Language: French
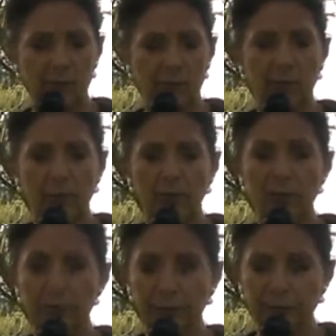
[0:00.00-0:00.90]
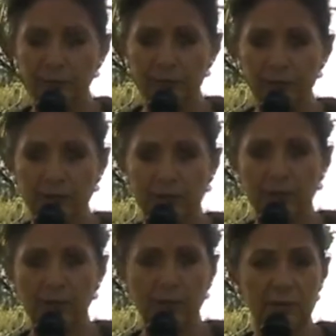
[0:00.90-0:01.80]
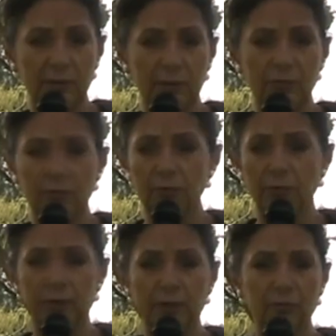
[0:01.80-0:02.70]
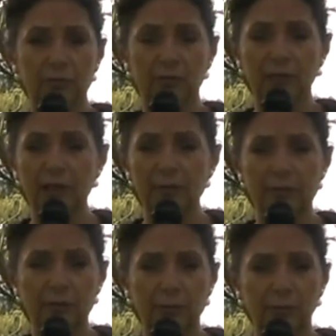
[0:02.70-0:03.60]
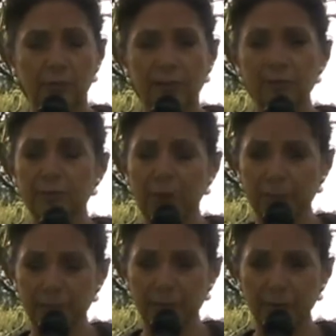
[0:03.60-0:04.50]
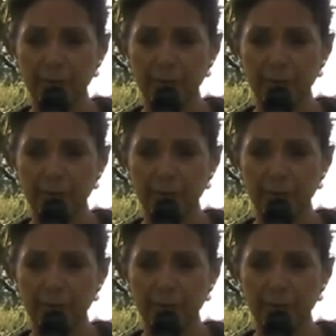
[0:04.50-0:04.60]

Euh, euh, je dis catégorie, c'est pas du tout pour les mettre dans une case, mais c'est pour en parler plus rapidement.